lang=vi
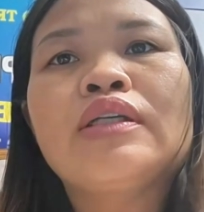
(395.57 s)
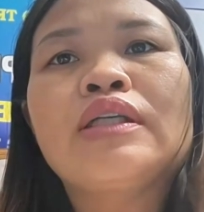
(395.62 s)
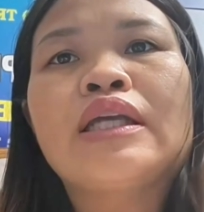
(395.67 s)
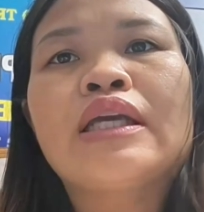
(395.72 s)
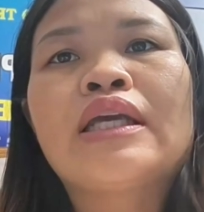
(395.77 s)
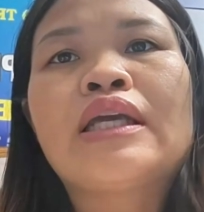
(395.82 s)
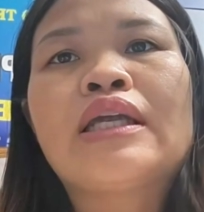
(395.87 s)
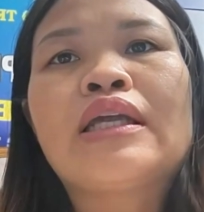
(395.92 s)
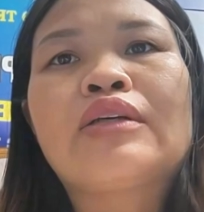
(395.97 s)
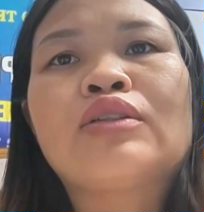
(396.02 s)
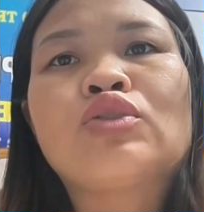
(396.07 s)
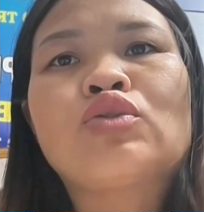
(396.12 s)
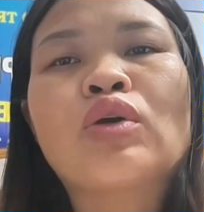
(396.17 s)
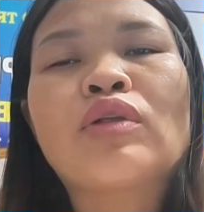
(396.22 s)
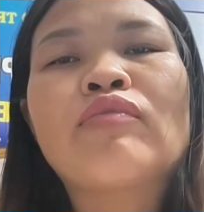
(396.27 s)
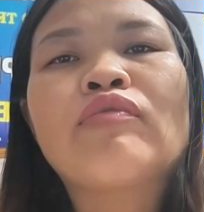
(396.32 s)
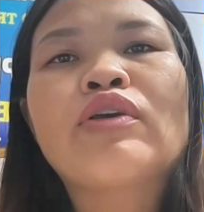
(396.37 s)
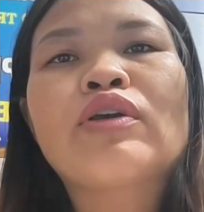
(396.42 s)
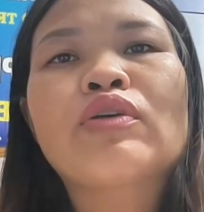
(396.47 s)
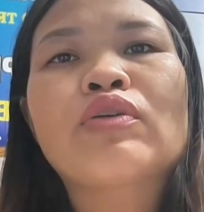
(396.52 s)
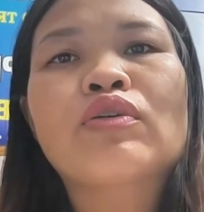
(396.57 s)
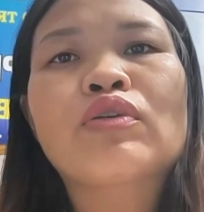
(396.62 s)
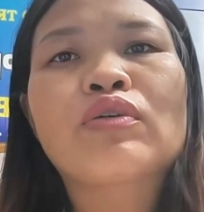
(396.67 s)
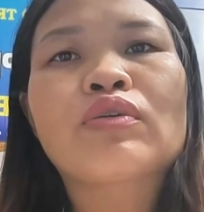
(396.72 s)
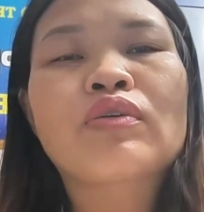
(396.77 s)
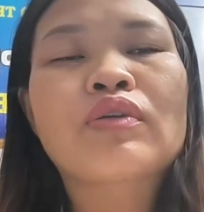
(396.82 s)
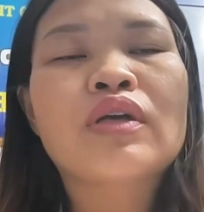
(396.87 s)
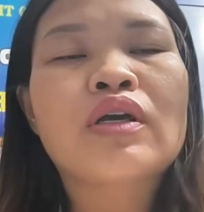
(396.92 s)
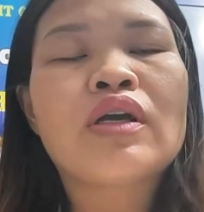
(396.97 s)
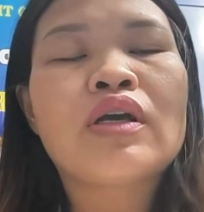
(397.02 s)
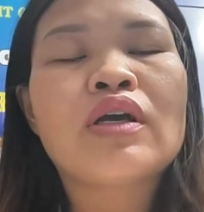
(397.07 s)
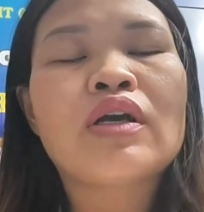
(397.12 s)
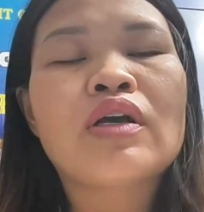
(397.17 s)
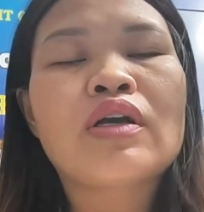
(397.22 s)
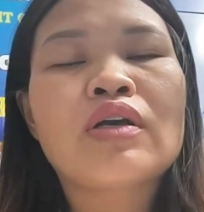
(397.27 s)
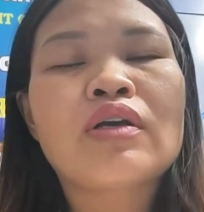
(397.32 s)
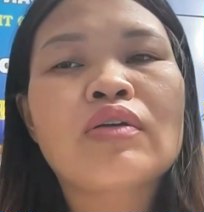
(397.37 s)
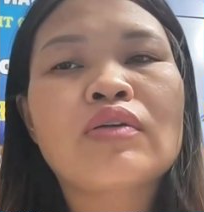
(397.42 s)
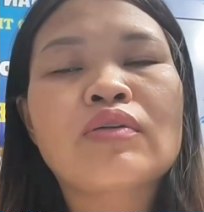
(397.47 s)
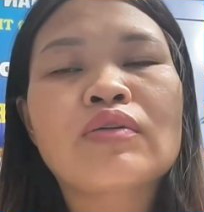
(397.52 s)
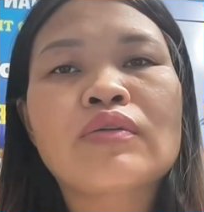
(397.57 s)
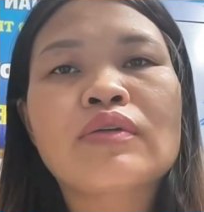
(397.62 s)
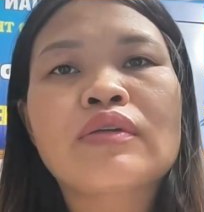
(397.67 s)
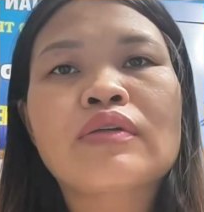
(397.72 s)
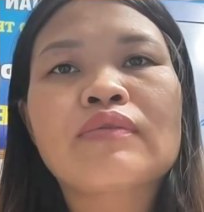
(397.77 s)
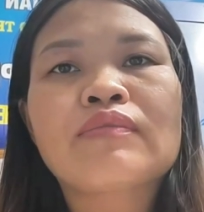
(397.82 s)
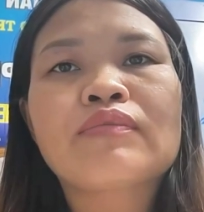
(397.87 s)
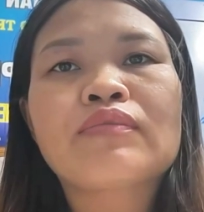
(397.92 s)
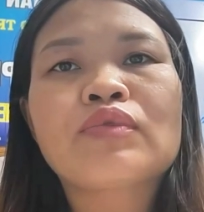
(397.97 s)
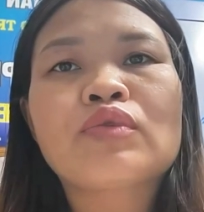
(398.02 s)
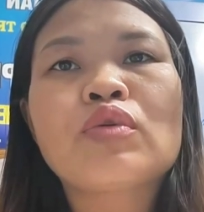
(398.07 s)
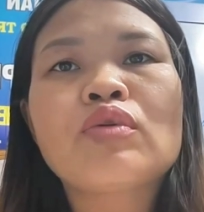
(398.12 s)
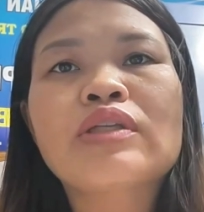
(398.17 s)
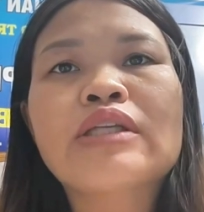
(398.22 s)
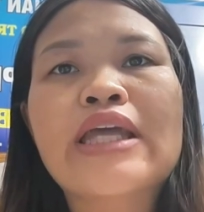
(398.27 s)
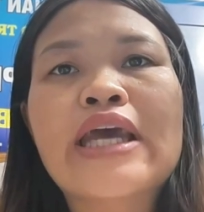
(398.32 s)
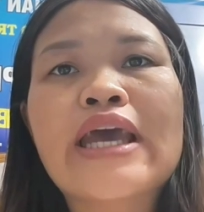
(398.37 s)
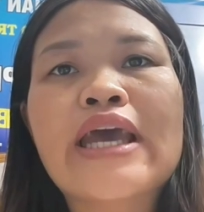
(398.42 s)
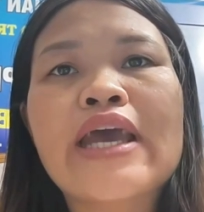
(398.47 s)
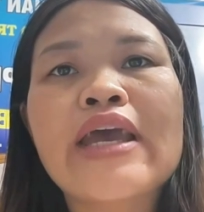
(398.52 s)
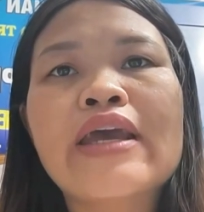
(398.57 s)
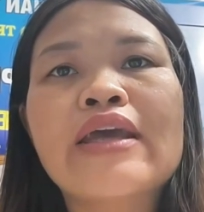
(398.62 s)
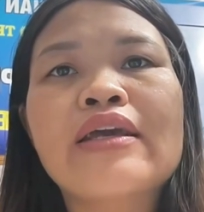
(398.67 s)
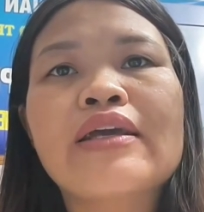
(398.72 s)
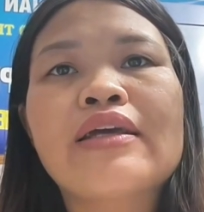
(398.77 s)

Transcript: thì chuẩn đấy à, quốc tế